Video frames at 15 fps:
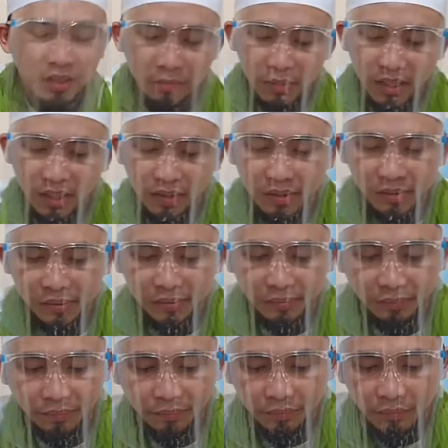Begitu.
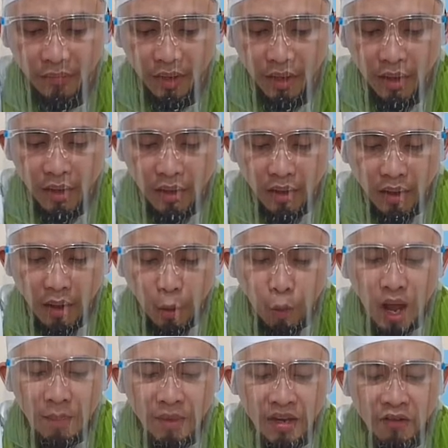
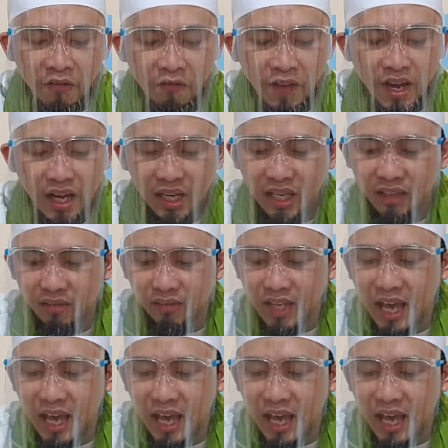Wa min fi'lit